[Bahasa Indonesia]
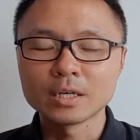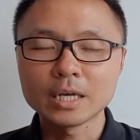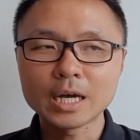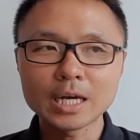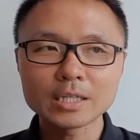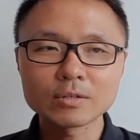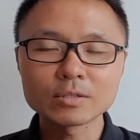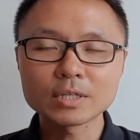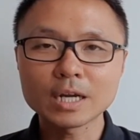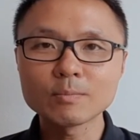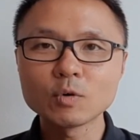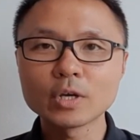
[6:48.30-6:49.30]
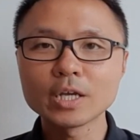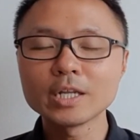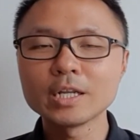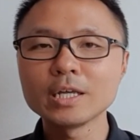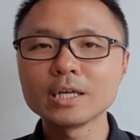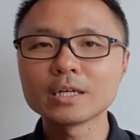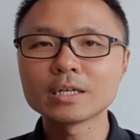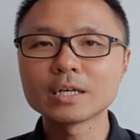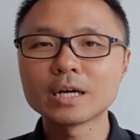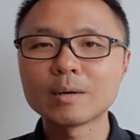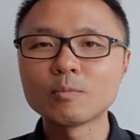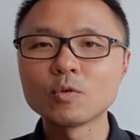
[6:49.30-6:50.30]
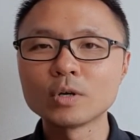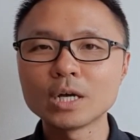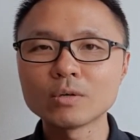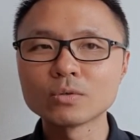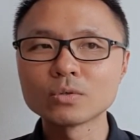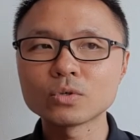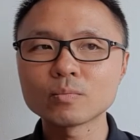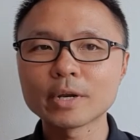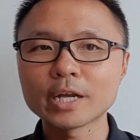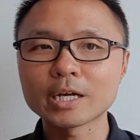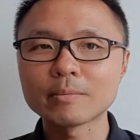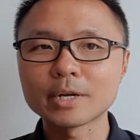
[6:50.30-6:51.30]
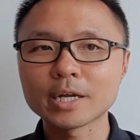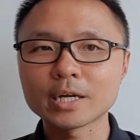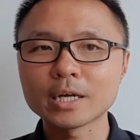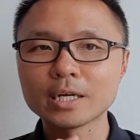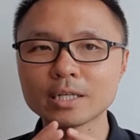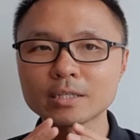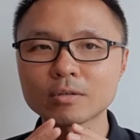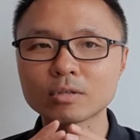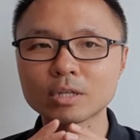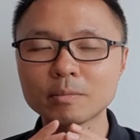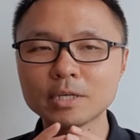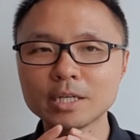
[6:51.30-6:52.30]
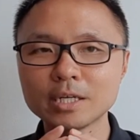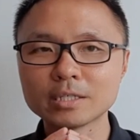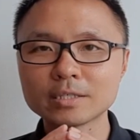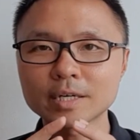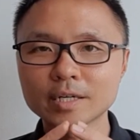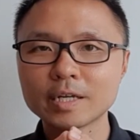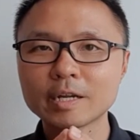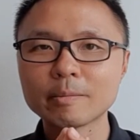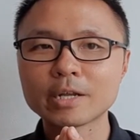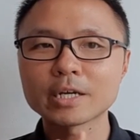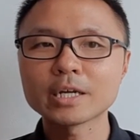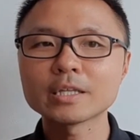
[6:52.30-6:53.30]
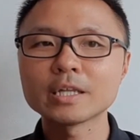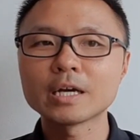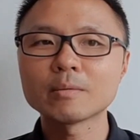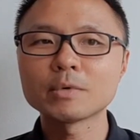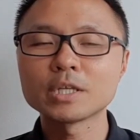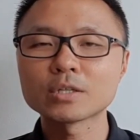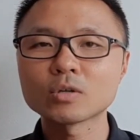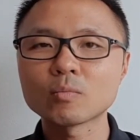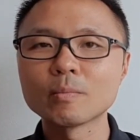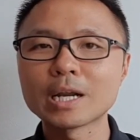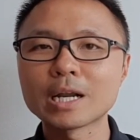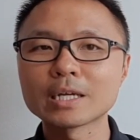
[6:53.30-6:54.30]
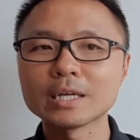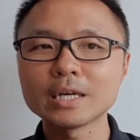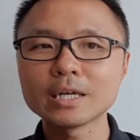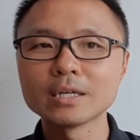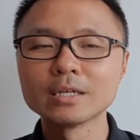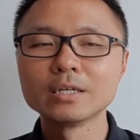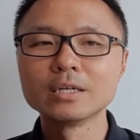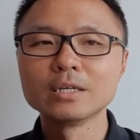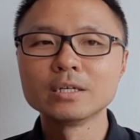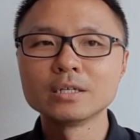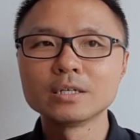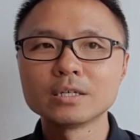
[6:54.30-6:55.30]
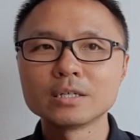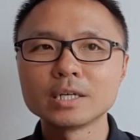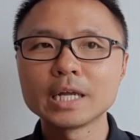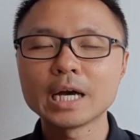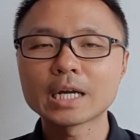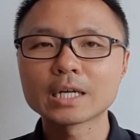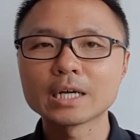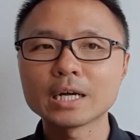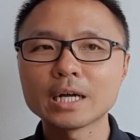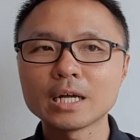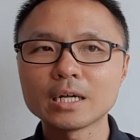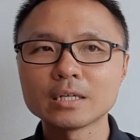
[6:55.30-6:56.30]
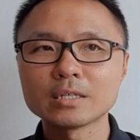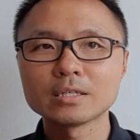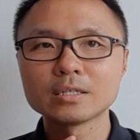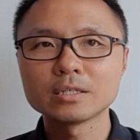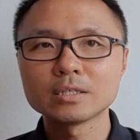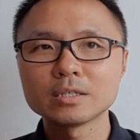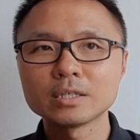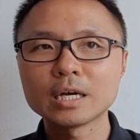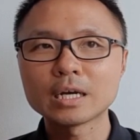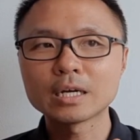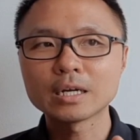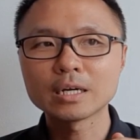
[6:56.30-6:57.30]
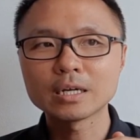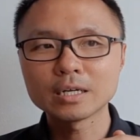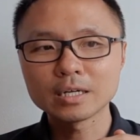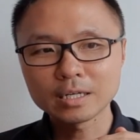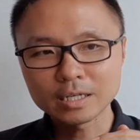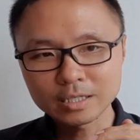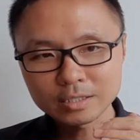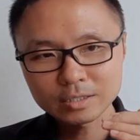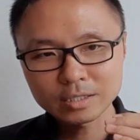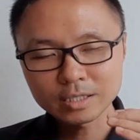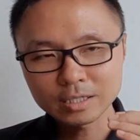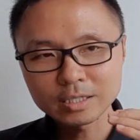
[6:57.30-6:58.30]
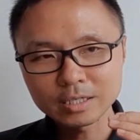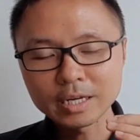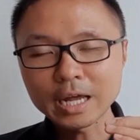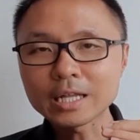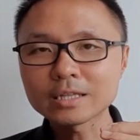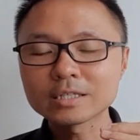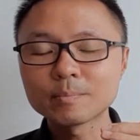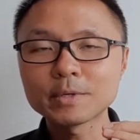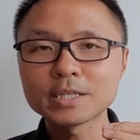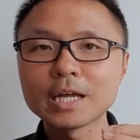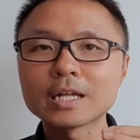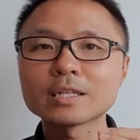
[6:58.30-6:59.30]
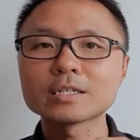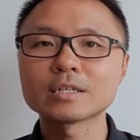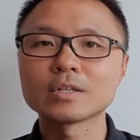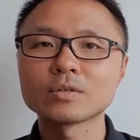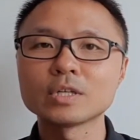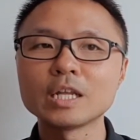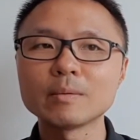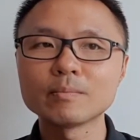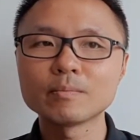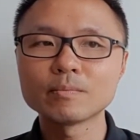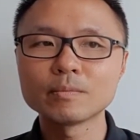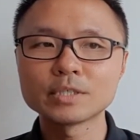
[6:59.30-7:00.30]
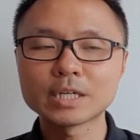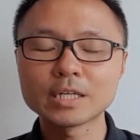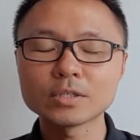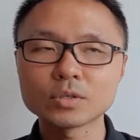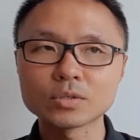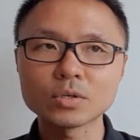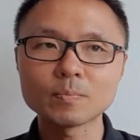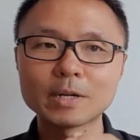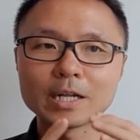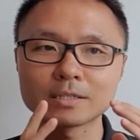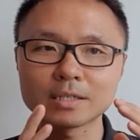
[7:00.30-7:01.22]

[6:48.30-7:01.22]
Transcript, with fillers: Ya terus terang mungkin ini nggak mudah untuk mereka-mereka terutama di secondary market yang menyetok barangnya di harga yang di sempat di atas gitu. Jadi misalnya contoh pada